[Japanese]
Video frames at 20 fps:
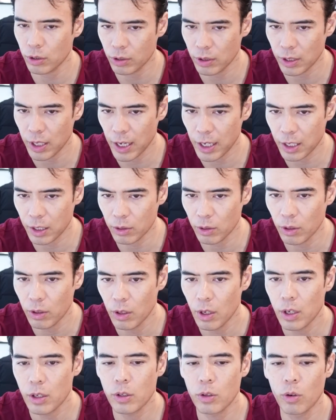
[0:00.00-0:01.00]
くないけど、
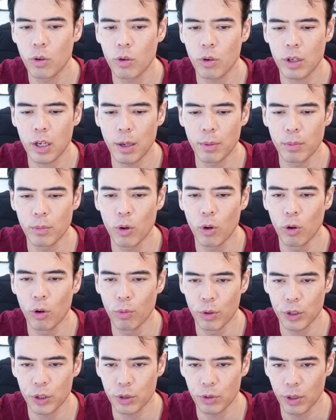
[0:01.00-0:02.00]
日本株も
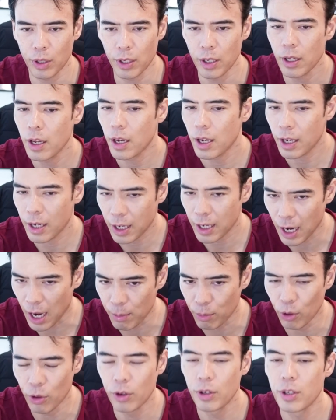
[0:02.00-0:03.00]
面白いか
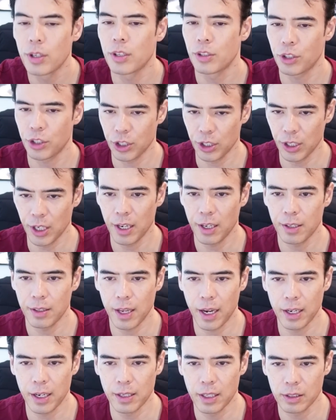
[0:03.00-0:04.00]
もしれ
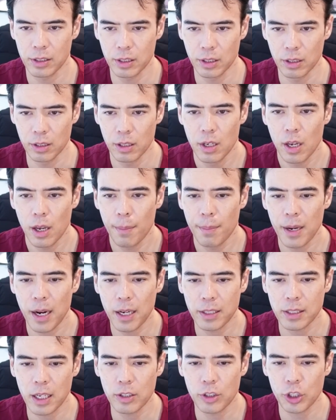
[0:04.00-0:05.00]
ないです。皆
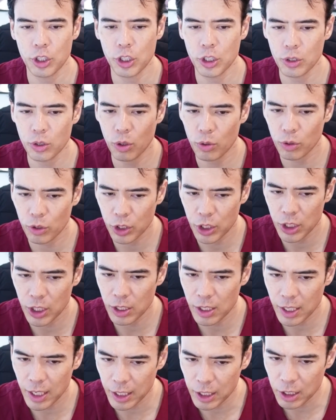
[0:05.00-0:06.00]
さん、市場の心
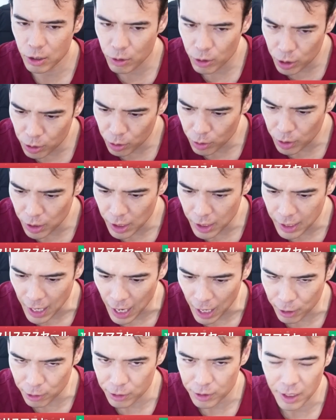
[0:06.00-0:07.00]
理が低い時に
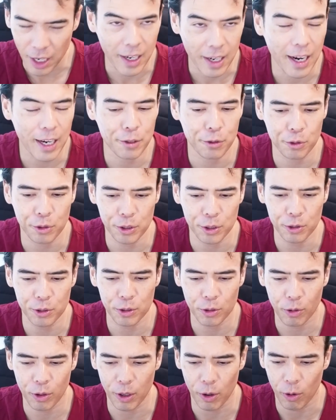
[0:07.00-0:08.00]
買う、高い時に売る、
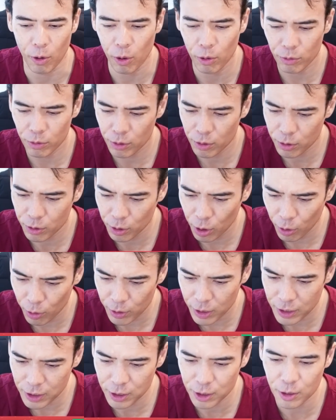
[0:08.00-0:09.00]
これ本当
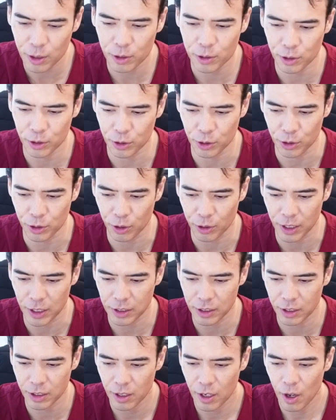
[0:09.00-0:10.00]
にすごく重要で
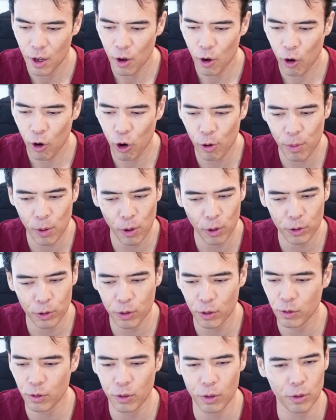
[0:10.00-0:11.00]
す。ほぼほ
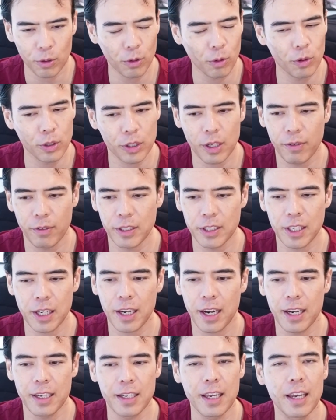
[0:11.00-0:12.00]
とんどの投資家は世
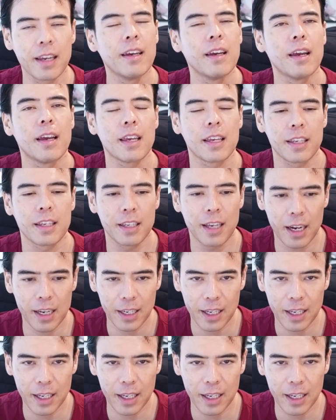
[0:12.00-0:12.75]
界でやり